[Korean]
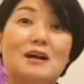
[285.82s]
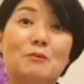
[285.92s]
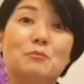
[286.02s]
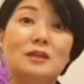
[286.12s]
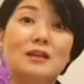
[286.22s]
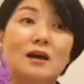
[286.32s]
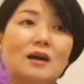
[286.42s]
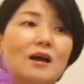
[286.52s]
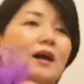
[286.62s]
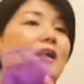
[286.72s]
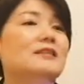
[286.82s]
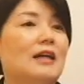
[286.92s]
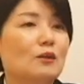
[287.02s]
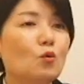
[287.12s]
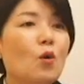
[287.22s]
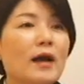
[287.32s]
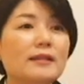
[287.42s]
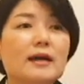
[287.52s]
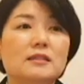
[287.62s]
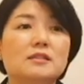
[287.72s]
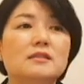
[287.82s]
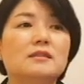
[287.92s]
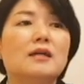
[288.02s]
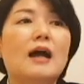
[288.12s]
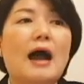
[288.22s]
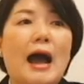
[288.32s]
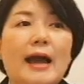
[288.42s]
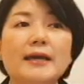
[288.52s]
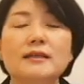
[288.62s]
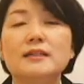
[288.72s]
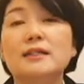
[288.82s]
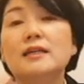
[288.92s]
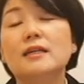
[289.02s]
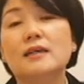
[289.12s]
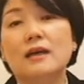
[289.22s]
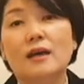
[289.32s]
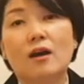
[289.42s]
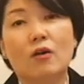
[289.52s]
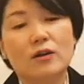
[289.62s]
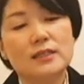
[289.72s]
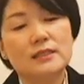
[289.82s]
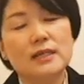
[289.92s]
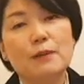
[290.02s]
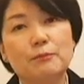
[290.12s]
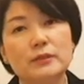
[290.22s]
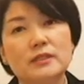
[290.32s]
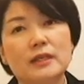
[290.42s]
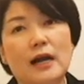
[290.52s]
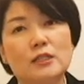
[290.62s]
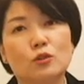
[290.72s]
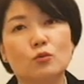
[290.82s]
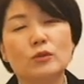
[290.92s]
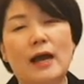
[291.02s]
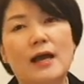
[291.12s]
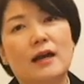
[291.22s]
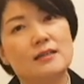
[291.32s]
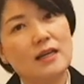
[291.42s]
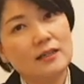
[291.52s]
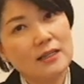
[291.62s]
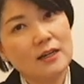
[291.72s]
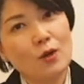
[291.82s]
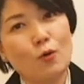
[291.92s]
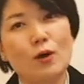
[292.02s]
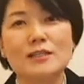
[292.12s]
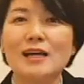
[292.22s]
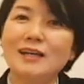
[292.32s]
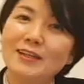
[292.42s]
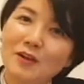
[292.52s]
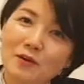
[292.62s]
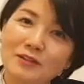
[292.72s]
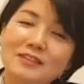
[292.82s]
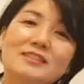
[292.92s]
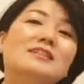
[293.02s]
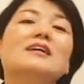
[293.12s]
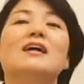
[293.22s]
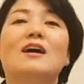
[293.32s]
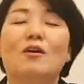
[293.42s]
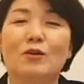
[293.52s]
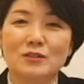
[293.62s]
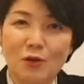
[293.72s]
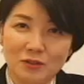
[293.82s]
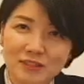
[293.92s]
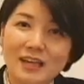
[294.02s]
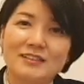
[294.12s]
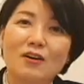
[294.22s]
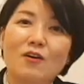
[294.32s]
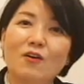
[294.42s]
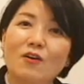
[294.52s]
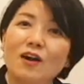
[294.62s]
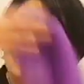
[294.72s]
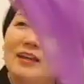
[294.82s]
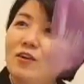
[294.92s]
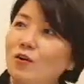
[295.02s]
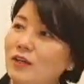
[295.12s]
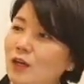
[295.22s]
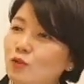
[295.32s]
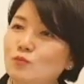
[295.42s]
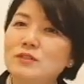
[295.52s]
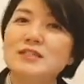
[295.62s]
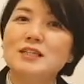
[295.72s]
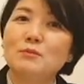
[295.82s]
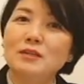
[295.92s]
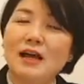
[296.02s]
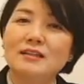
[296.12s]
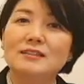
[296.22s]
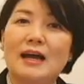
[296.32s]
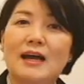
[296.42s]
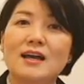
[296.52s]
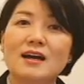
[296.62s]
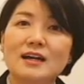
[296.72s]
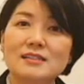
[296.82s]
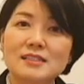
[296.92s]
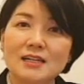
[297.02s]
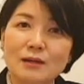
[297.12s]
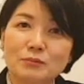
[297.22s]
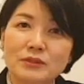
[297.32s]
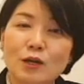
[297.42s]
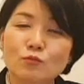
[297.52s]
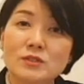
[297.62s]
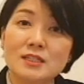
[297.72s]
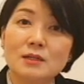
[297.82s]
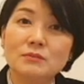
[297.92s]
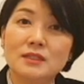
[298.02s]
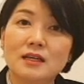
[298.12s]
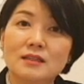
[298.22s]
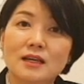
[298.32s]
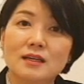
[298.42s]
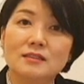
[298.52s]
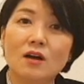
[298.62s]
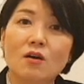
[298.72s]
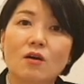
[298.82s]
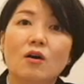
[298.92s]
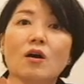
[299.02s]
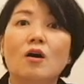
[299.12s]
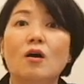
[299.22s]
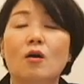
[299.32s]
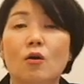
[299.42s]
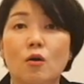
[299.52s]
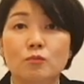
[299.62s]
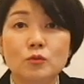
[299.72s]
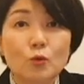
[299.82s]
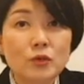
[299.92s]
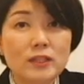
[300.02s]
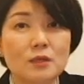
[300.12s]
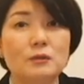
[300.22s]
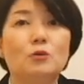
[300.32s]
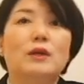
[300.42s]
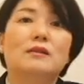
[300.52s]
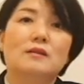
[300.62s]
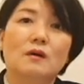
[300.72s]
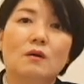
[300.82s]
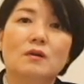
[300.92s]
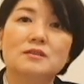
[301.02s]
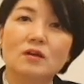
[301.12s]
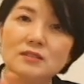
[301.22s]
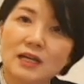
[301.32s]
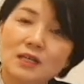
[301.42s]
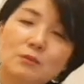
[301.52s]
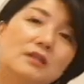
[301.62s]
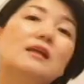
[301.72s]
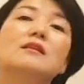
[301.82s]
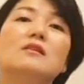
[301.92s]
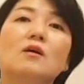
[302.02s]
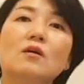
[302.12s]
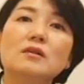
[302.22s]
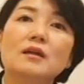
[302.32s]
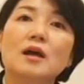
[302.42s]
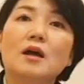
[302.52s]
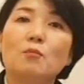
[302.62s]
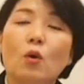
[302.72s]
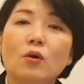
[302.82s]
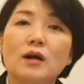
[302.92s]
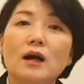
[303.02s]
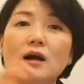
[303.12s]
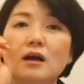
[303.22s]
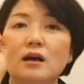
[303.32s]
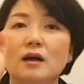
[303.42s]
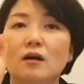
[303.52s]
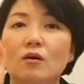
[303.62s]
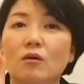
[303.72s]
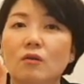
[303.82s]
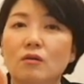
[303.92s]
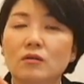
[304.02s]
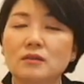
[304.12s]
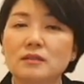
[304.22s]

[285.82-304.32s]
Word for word: 갑니다. 자, 또 하나는 아이들이 어, 이 스카프를 가지고 다양한 상상력과 창의력을 어, 적응해서 이렇게 움직임을 하는 다양한 스카프의 움직임들에 대해서 어, 부모님이 됐던 선생님이 됐던 뭔가 어,